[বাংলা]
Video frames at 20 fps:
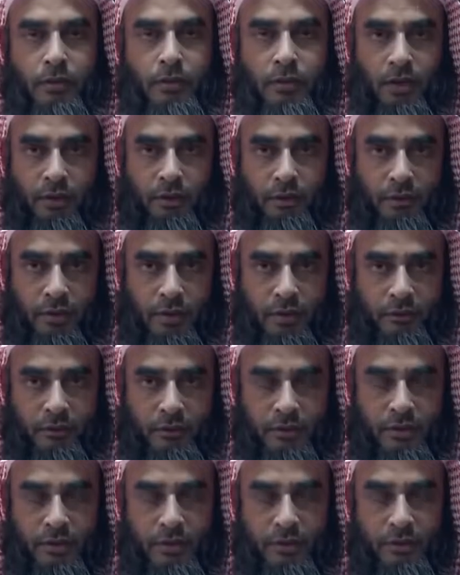চালু করা
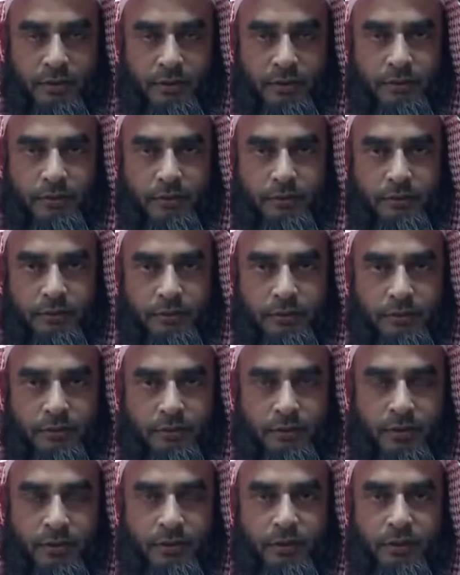হয়েছে
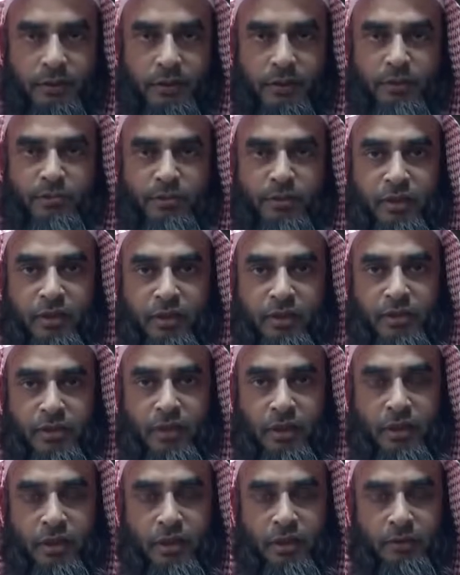যাতে আপনারা
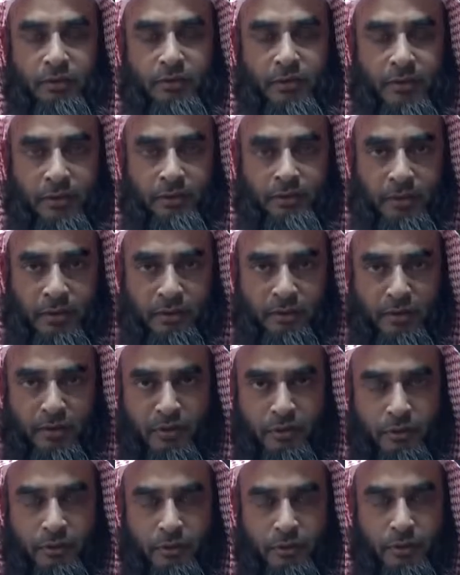ইনশা আল্লাহ তালা
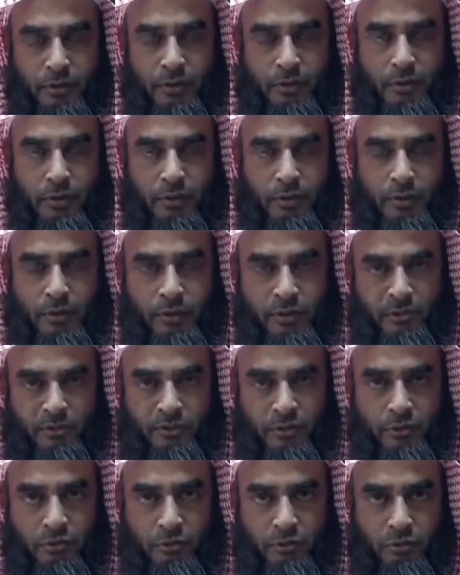পাবেন
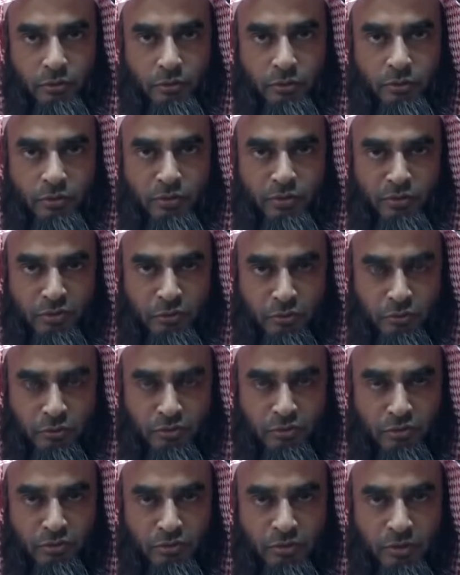সমস্ত
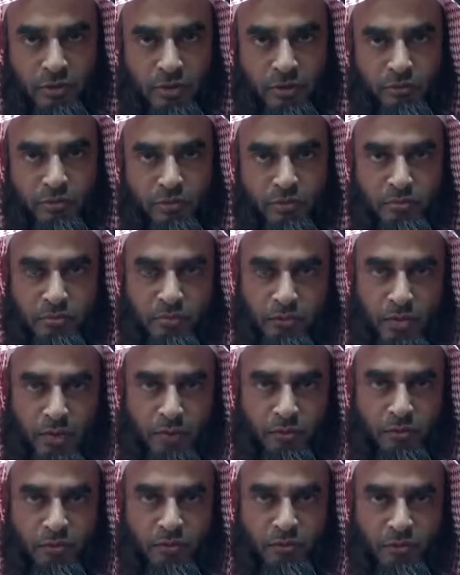নতুন এবং
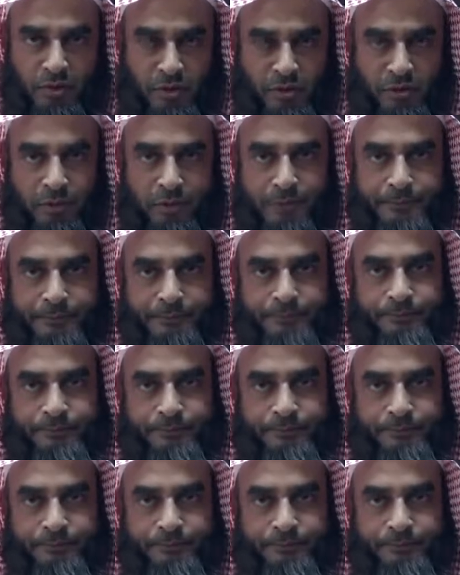পুরাতন ভিডিও